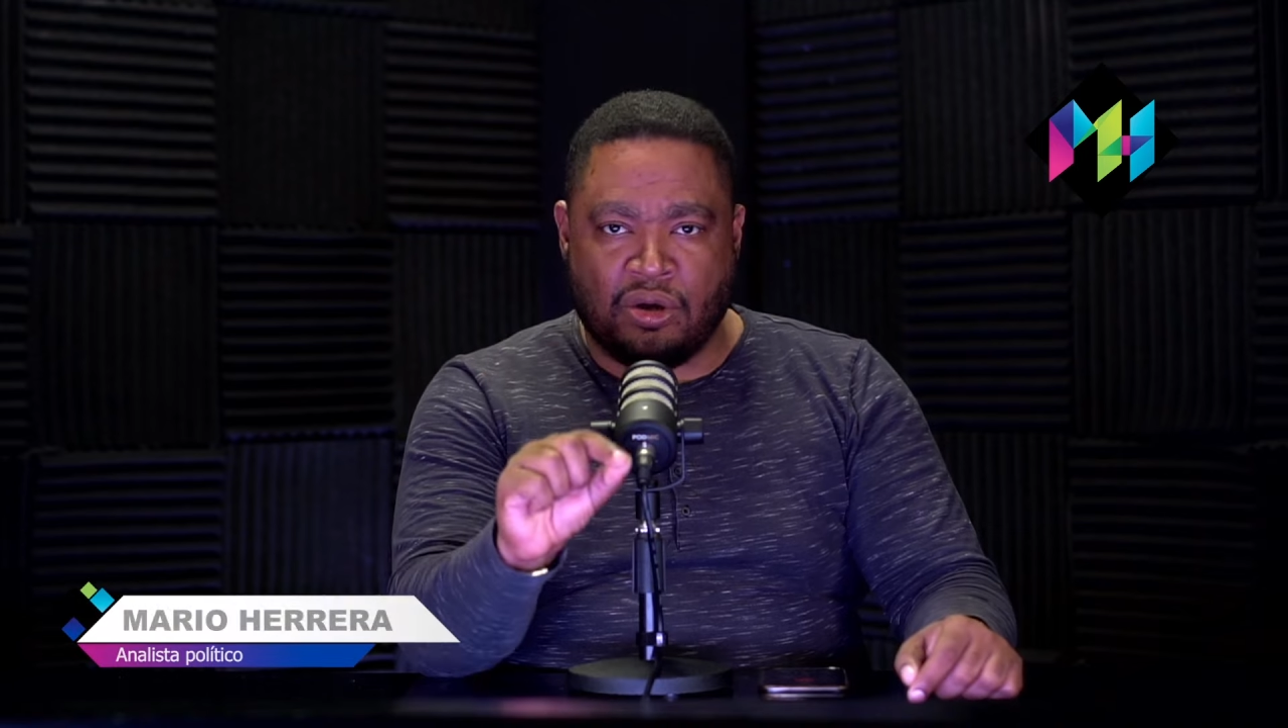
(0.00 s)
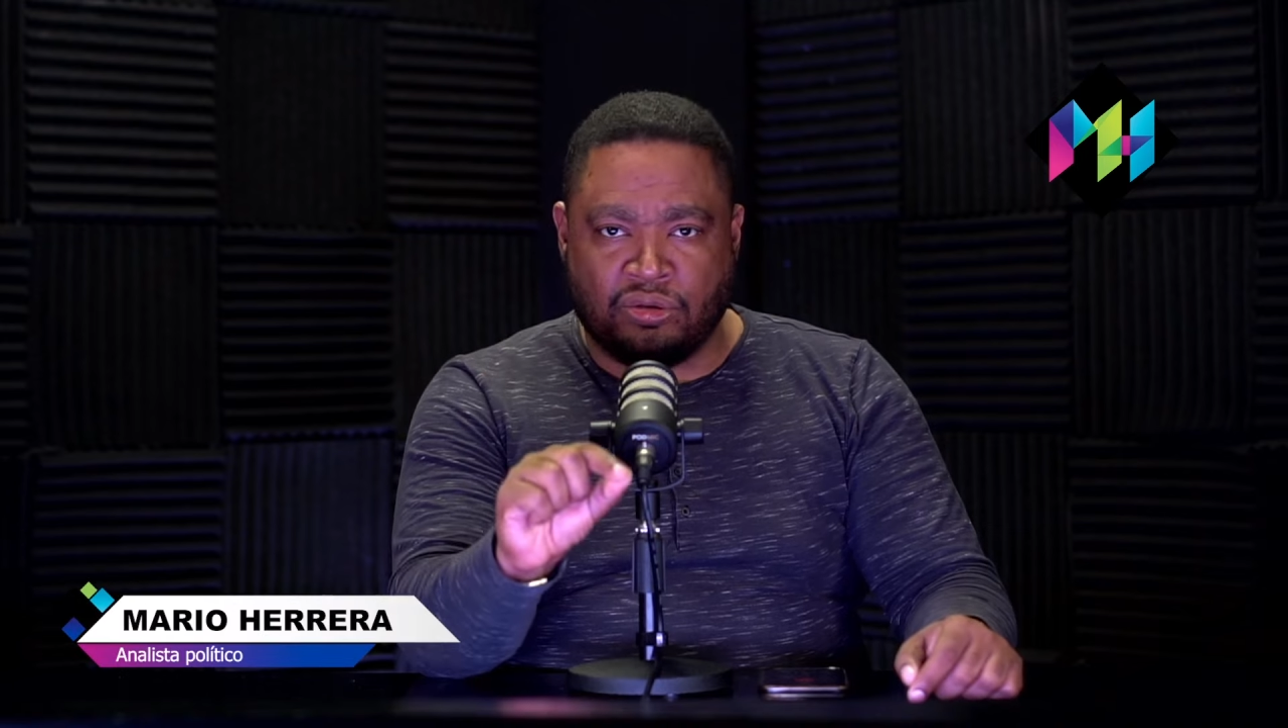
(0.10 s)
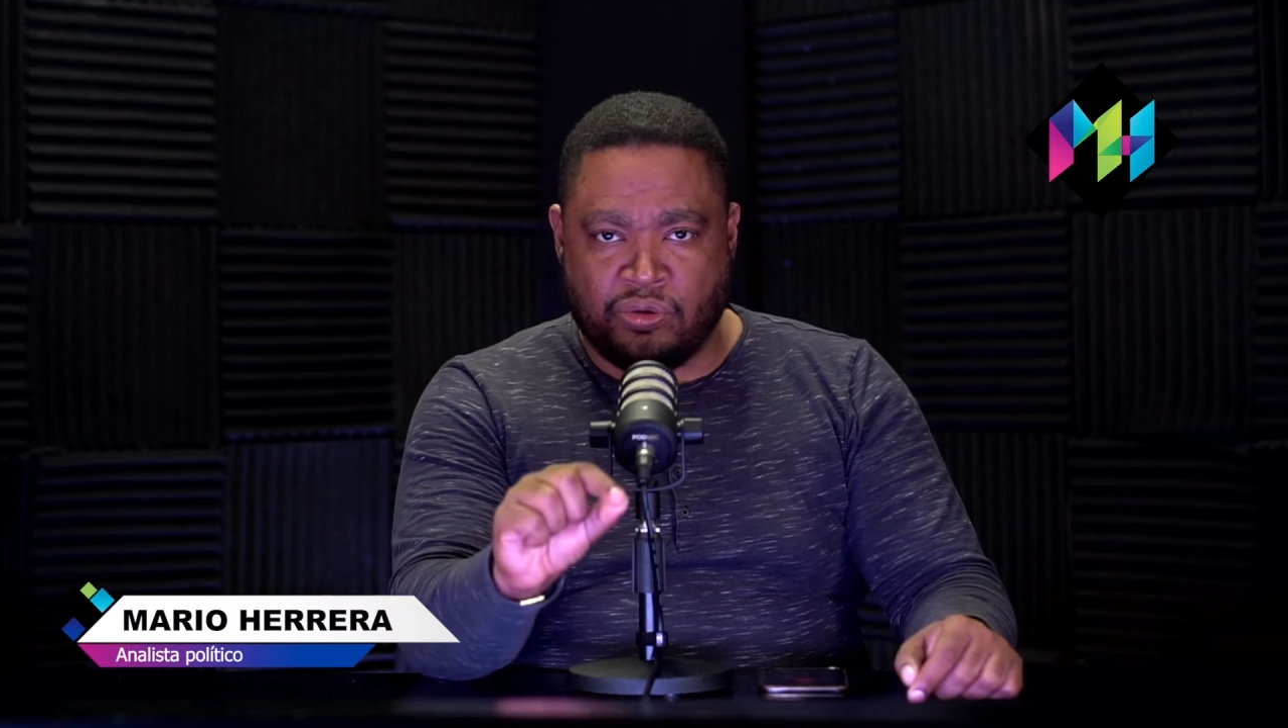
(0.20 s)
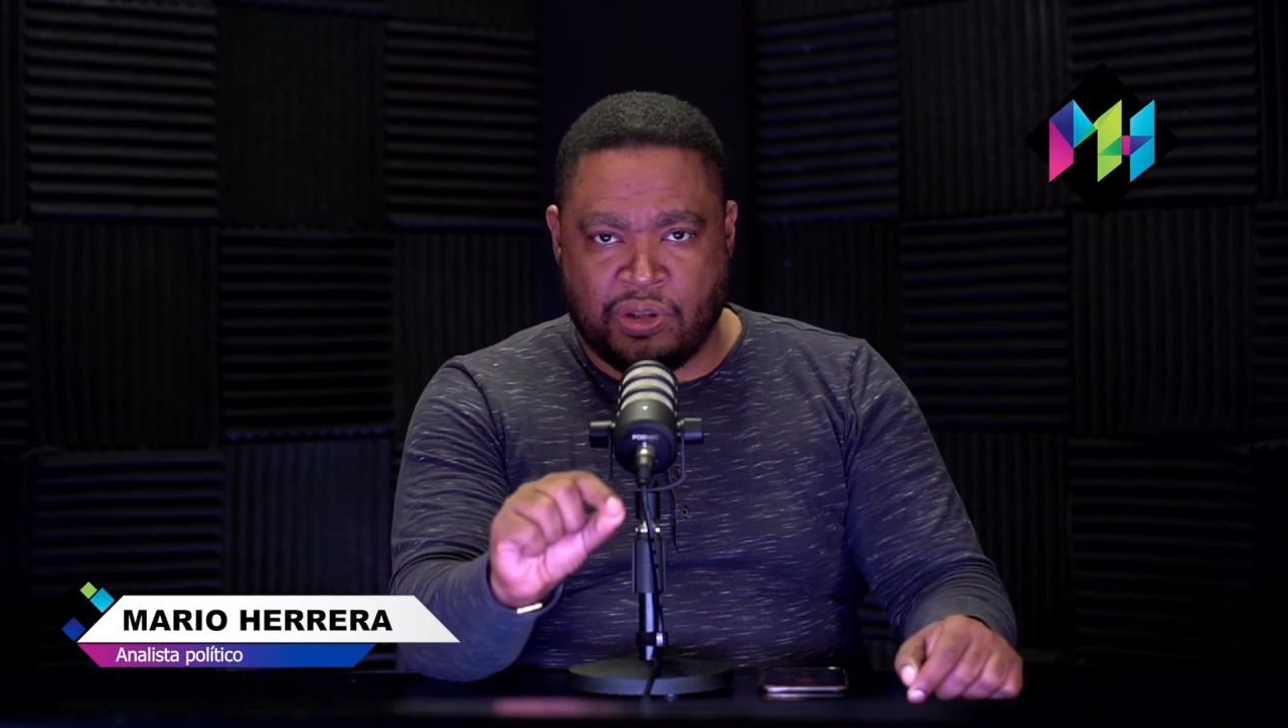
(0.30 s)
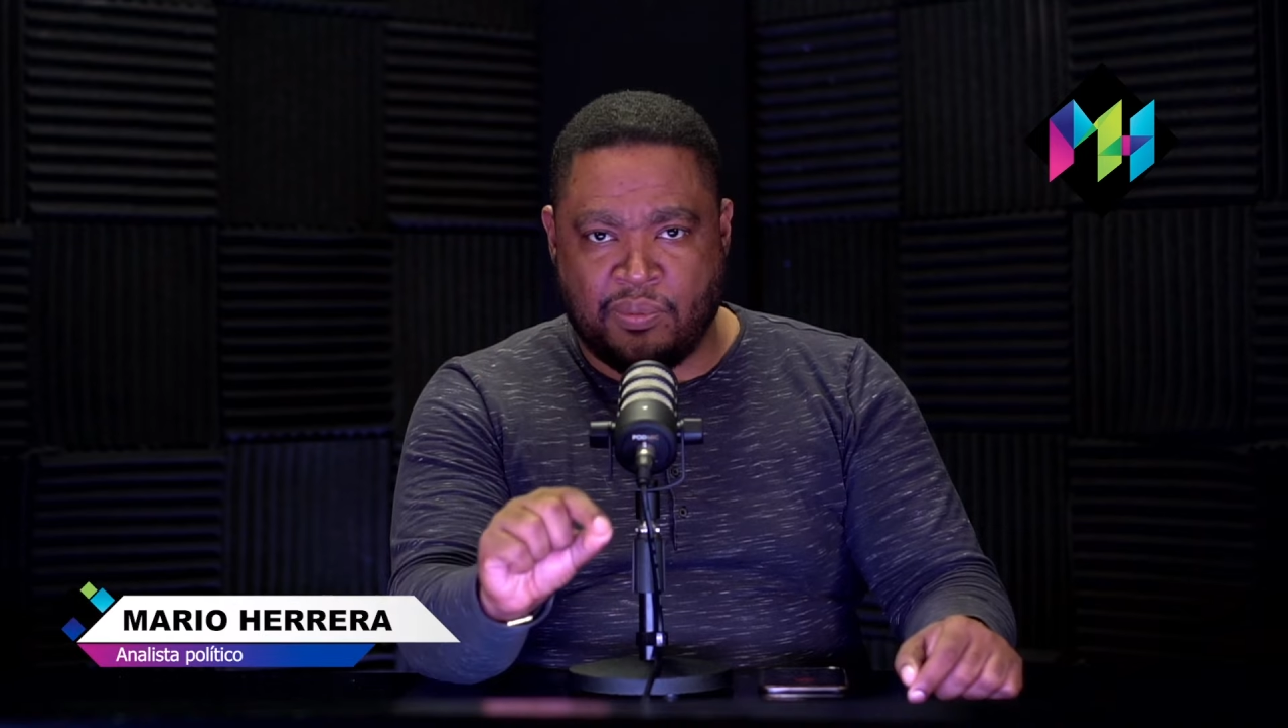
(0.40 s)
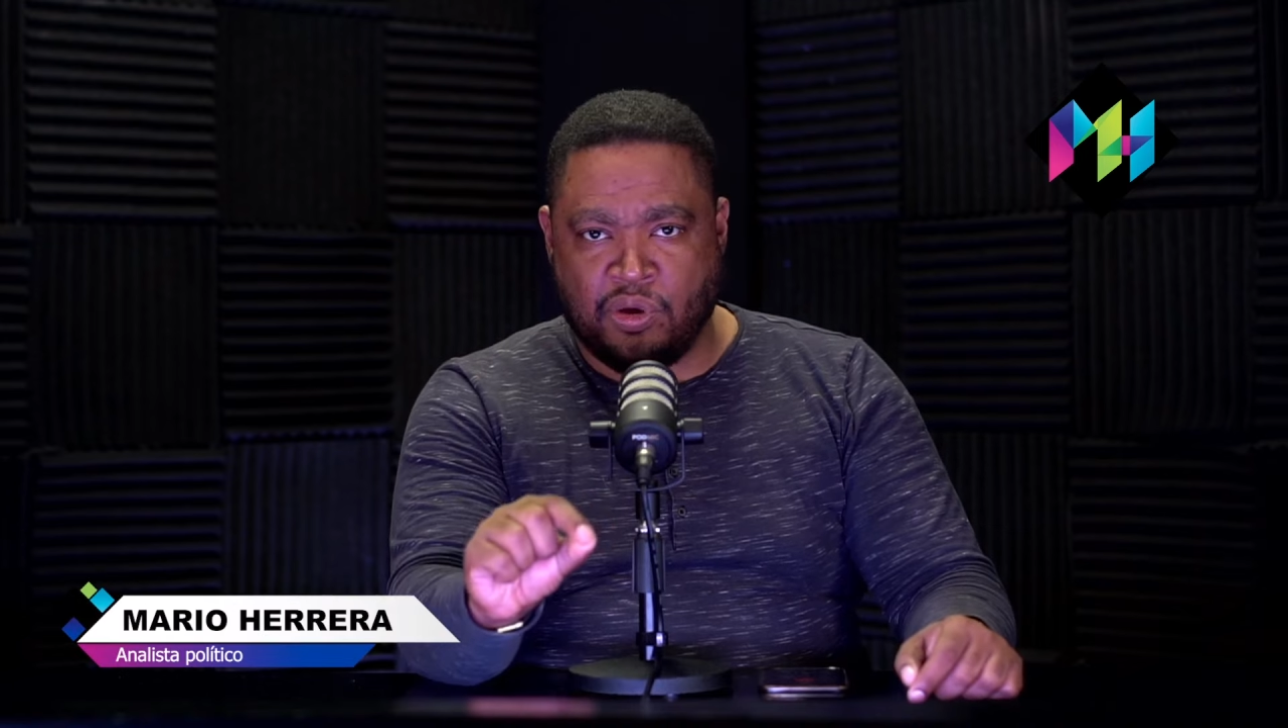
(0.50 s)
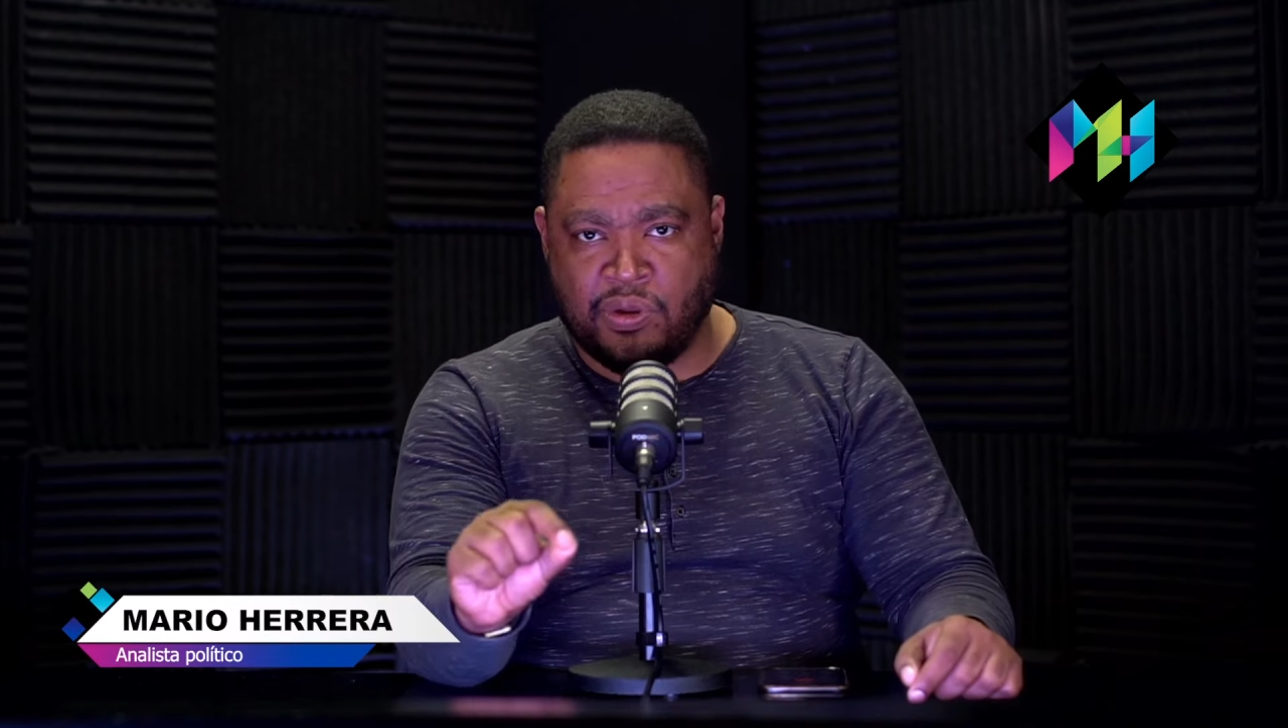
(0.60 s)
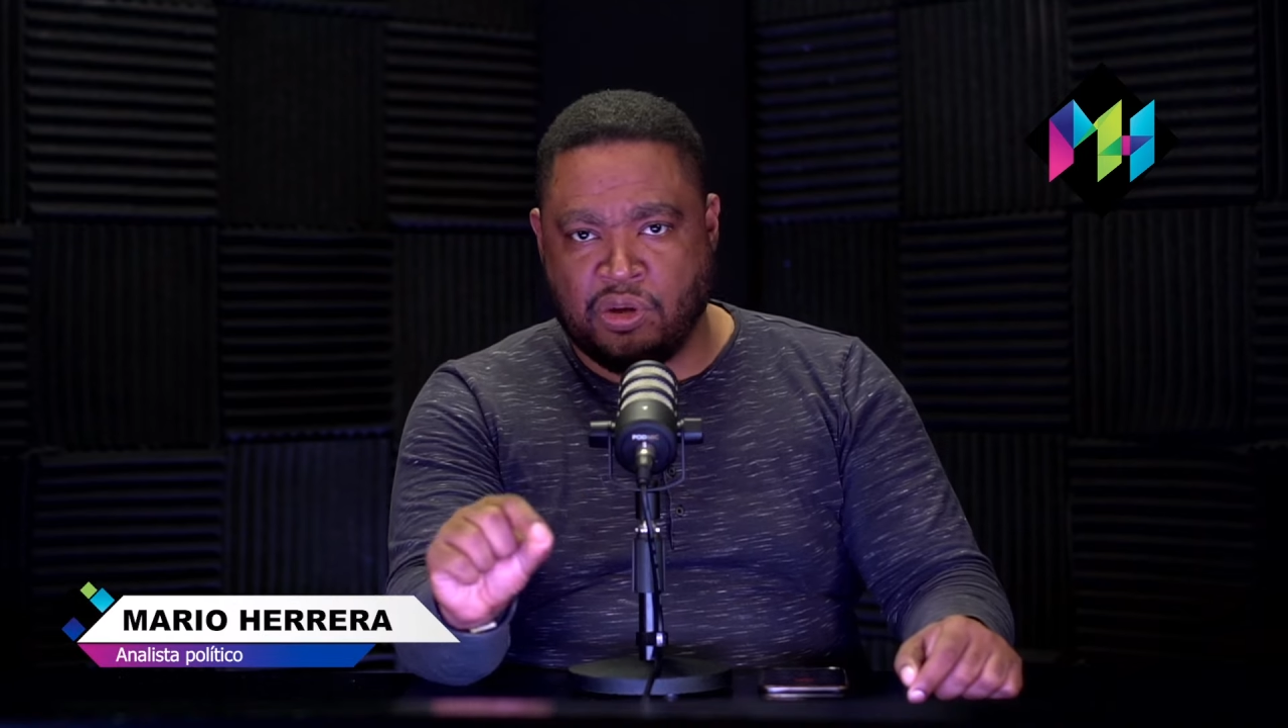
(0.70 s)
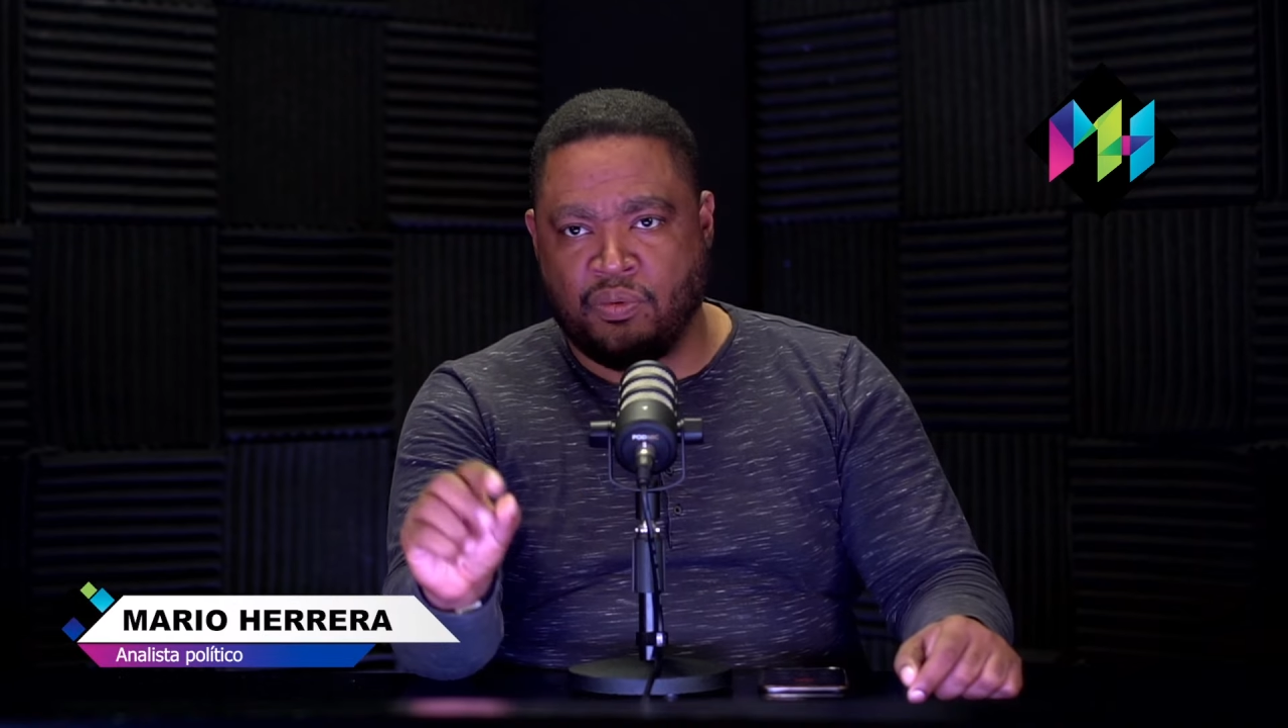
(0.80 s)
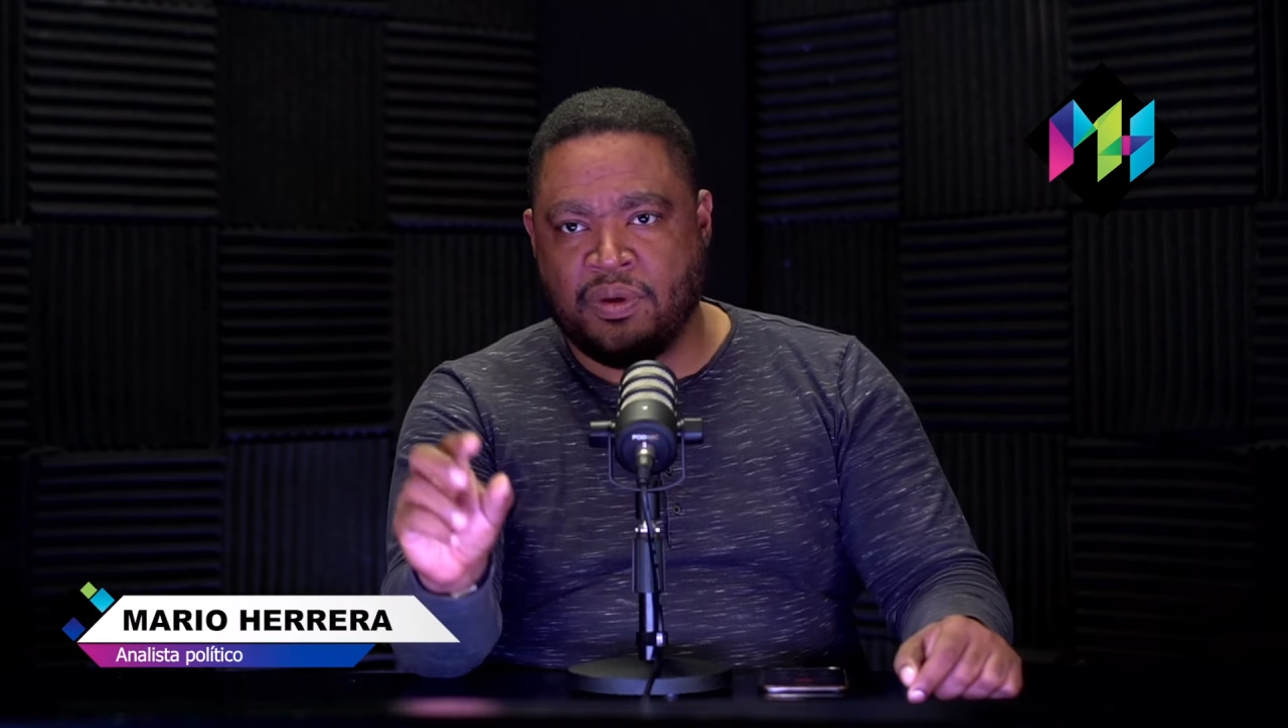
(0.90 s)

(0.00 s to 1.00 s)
con todo el apoyo del